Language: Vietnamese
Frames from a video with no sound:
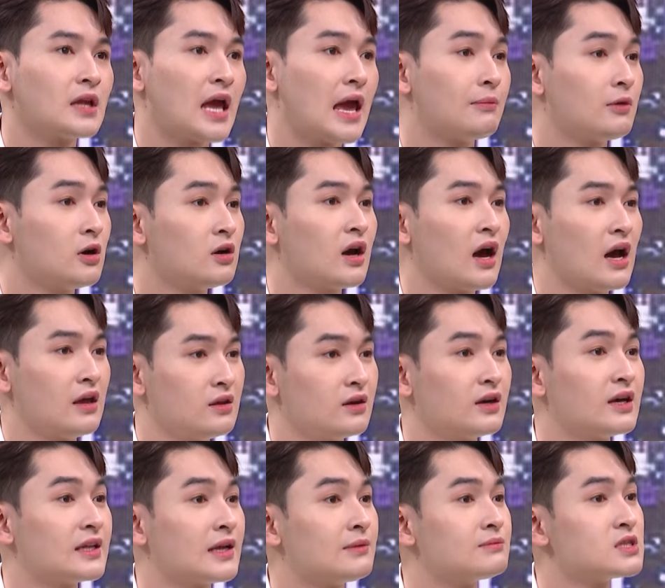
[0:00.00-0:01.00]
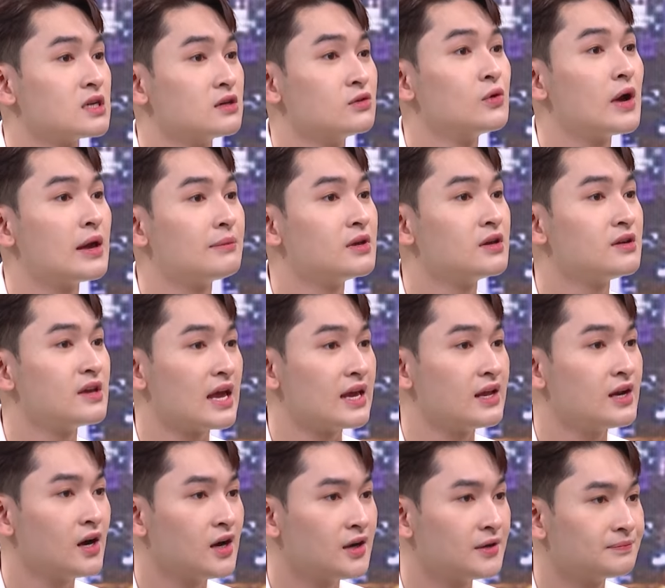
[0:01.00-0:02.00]
em có kể những cái tâm sự của em như
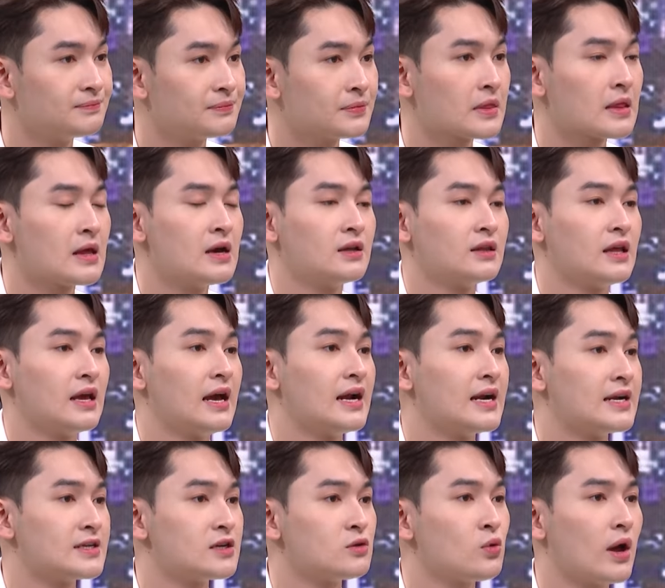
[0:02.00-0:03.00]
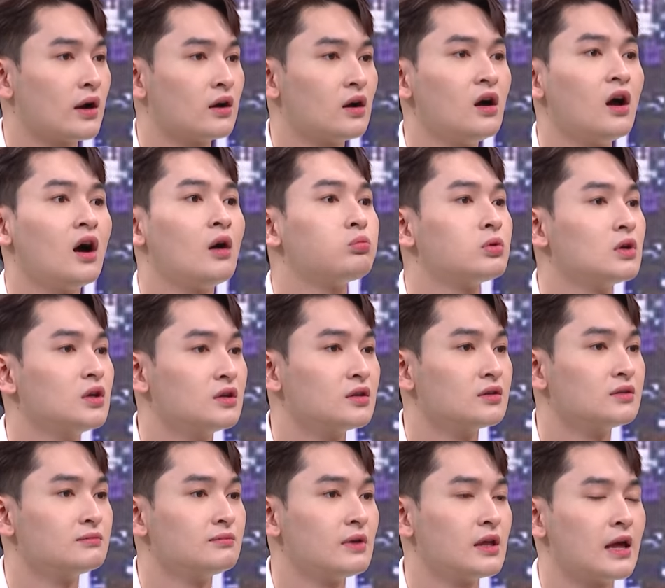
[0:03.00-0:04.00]
vậy đó thì anh Hà Chí Quang nói không được
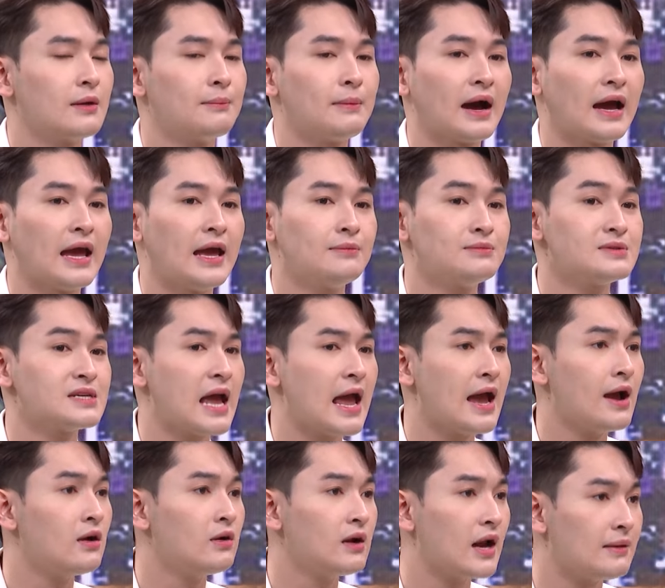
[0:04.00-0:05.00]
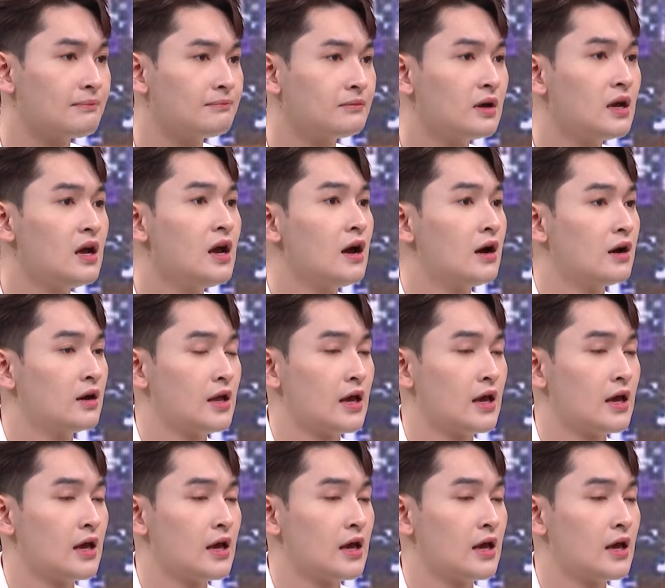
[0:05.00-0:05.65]
bây giờ mặt em sáng lắm ừ.